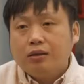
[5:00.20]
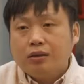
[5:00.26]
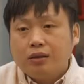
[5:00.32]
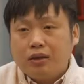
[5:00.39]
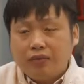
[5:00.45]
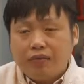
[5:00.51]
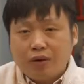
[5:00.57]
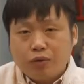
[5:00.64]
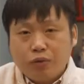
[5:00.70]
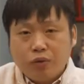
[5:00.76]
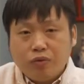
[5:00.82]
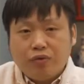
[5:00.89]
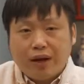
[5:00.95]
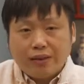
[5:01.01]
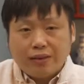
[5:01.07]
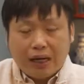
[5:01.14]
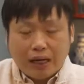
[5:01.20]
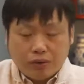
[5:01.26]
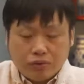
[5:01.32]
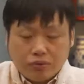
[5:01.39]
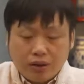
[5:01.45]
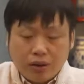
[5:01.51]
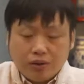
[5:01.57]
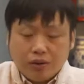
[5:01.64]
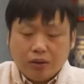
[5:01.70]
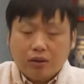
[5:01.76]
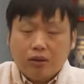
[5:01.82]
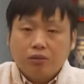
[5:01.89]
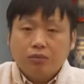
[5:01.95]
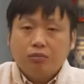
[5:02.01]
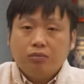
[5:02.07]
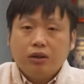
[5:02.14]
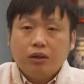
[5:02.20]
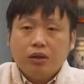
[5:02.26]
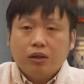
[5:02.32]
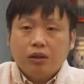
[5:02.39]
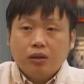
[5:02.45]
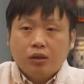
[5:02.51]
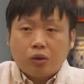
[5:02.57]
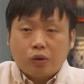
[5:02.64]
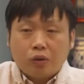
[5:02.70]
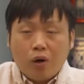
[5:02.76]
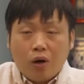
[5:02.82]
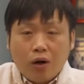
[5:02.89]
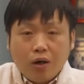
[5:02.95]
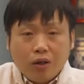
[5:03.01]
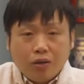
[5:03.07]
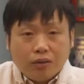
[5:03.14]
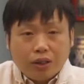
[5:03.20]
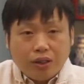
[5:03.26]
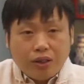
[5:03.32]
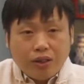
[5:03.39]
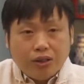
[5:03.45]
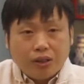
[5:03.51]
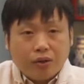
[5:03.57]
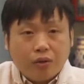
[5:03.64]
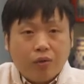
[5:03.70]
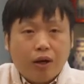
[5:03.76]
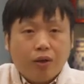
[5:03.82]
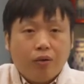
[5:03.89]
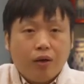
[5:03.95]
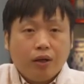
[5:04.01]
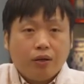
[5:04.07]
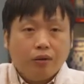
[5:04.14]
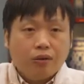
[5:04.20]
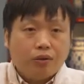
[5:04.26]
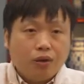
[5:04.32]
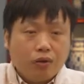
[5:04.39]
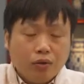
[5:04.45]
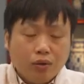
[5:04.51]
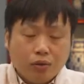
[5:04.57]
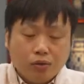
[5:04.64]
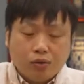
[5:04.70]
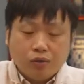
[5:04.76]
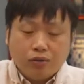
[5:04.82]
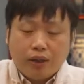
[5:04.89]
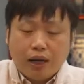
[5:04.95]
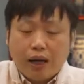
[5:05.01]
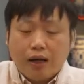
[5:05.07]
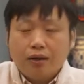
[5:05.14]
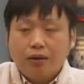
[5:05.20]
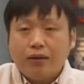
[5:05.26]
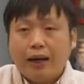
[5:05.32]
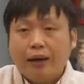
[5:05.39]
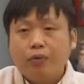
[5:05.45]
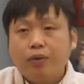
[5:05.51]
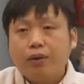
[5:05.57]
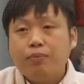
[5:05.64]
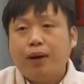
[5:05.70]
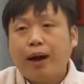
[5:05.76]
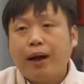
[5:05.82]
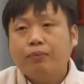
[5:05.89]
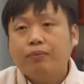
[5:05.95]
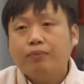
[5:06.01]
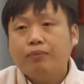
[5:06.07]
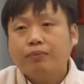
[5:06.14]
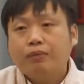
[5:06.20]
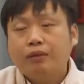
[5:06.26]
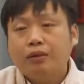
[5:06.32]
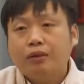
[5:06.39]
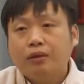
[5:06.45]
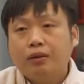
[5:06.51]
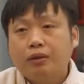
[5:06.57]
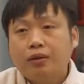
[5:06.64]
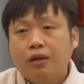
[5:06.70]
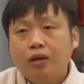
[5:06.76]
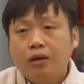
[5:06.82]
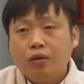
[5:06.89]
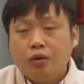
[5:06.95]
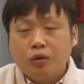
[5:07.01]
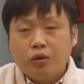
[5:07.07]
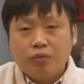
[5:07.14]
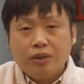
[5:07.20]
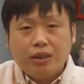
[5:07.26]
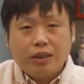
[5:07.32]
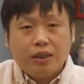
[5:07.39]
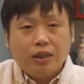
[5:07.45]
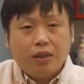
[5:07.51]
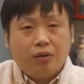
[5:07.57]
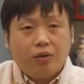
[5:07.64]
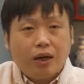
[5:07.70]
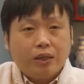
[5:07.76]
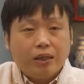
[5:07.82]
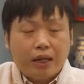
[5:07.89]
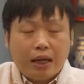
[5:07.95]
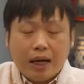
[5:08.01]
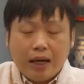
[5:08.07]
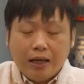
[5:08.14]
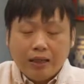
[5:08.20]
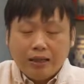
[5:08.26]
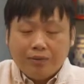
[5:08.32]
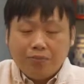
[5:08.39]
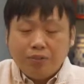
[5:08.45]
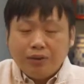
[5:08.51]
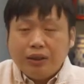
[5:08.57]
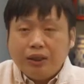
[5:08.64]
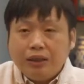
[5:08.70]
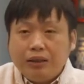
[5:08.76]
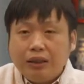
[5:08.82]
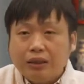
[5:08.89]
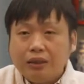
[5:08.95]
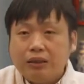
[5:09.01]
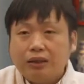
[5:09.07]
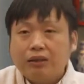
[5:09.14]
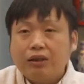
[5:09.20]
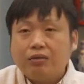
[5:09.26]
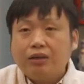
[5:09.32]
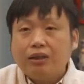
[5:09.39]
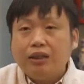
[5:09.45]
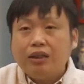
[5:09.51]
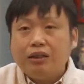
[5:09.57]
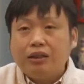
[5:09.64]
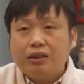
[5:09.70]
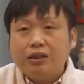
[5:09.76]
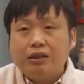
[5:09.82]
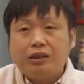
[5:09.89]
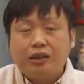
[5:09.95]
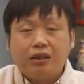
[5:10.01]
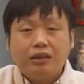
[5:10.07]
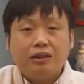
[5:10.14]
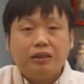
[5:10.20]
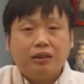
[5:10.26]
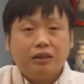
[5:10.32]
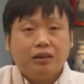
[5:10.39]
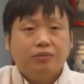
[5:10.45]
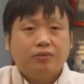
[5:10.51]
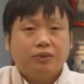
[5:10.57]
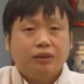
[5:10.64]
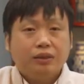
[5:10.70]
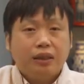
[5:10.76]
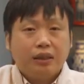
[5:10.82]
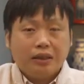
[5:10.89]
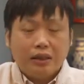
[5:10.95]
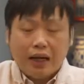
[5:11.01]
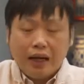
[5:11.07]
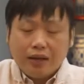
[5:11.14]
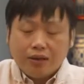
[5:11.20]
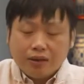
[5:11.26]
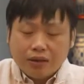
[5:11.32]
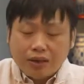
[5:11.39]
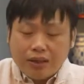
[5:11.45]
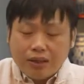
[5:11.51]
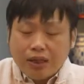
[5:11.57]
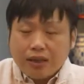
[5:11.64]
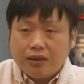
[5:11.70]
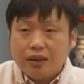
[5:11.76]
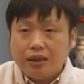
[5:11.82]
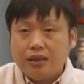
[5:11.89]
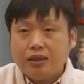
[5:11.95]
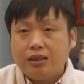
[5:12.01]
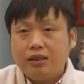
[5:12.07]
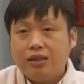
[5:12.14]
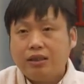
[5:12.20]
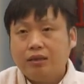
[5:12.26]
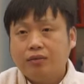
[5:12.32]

地方军阀铲除掉以后，所有的基层官员都由中央来委派。用我们今天的话讲啊，你不仅仅是到地市这一级啊，你还要到县这一级。